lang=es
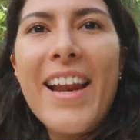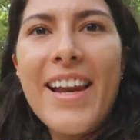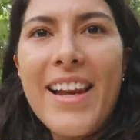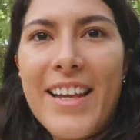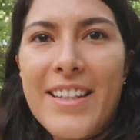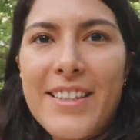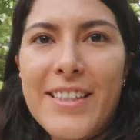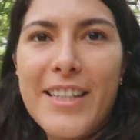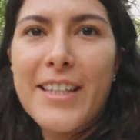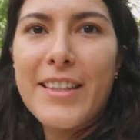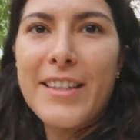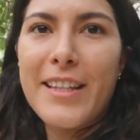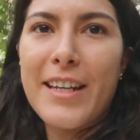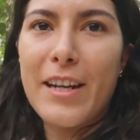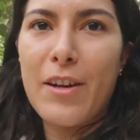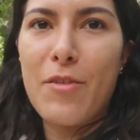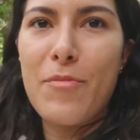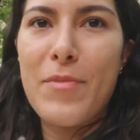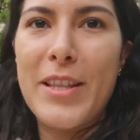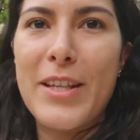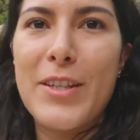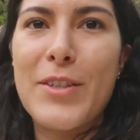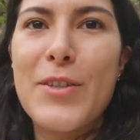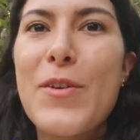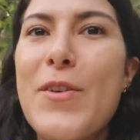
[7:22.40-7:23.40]
La siguiente
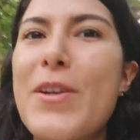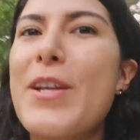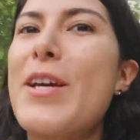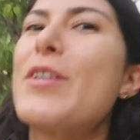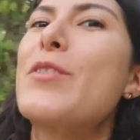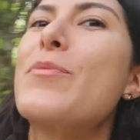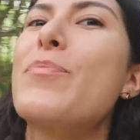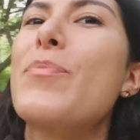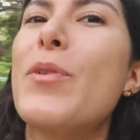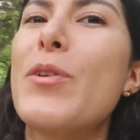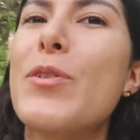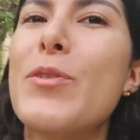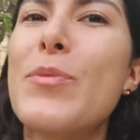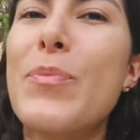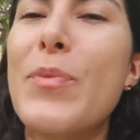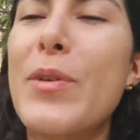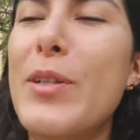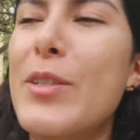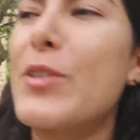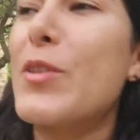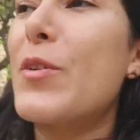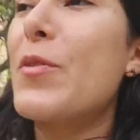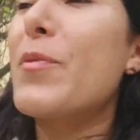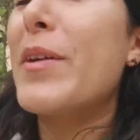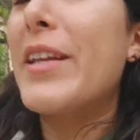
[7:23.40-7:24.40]
recomendación es por
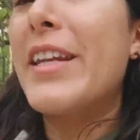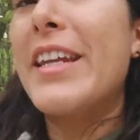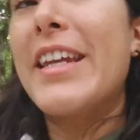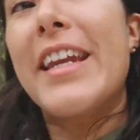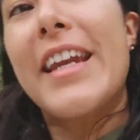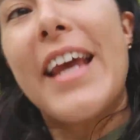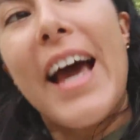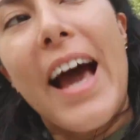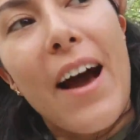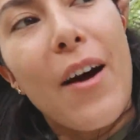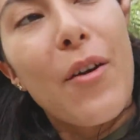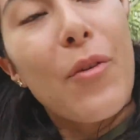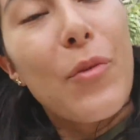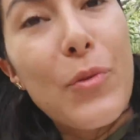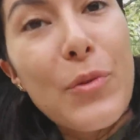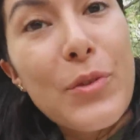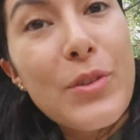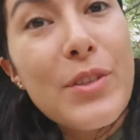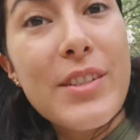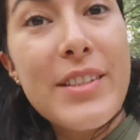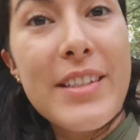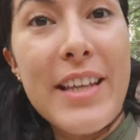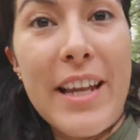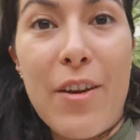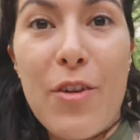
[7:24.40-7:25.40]
supuesto venir a
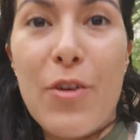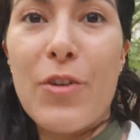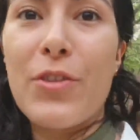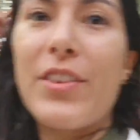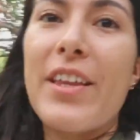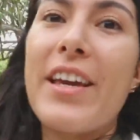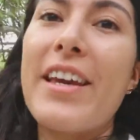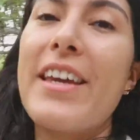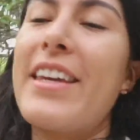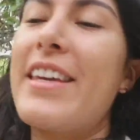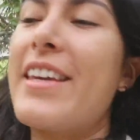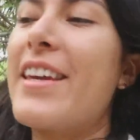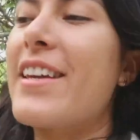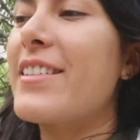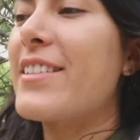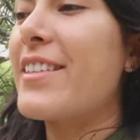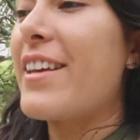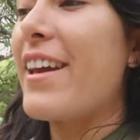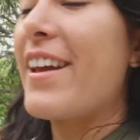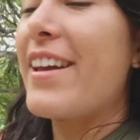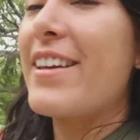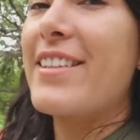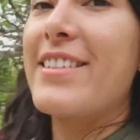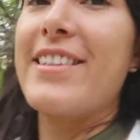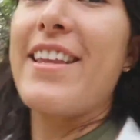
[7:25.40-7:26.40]
un cenote y es
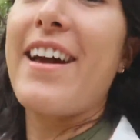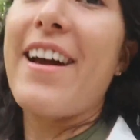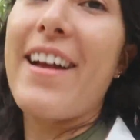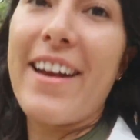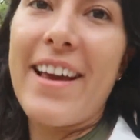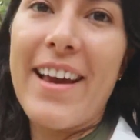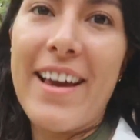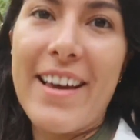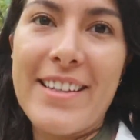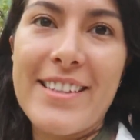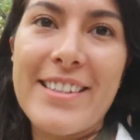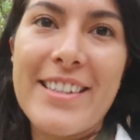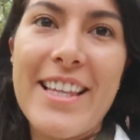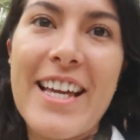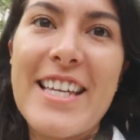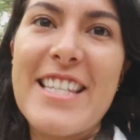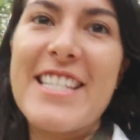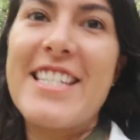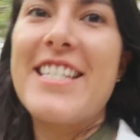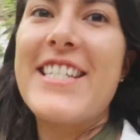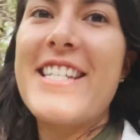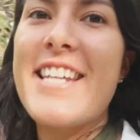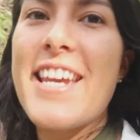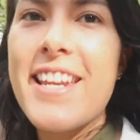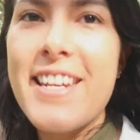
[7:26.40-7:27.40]
que esta área está
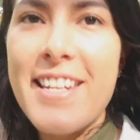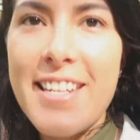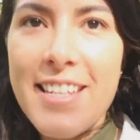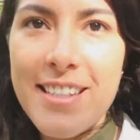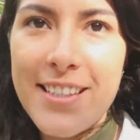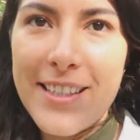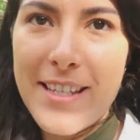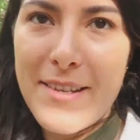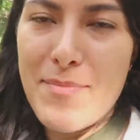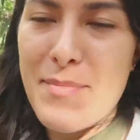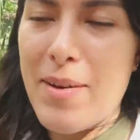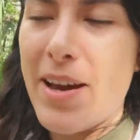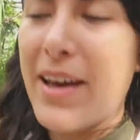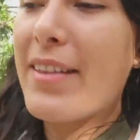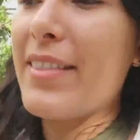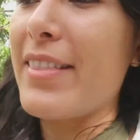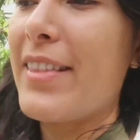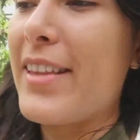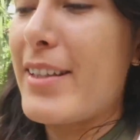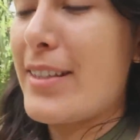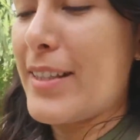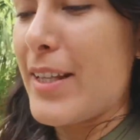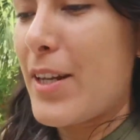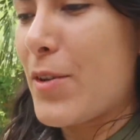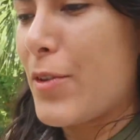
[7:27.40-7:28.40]
llenísima
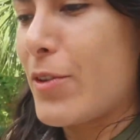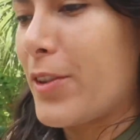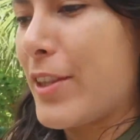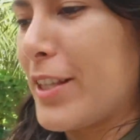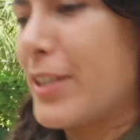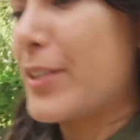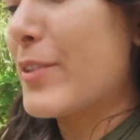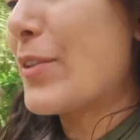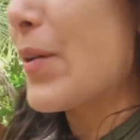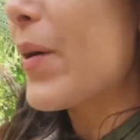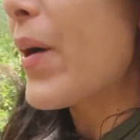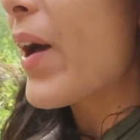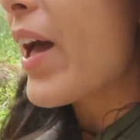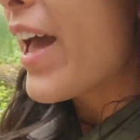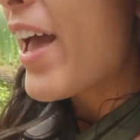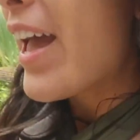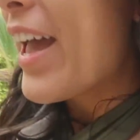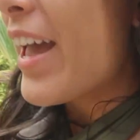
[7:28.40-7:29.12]
de cenotes, ¿no?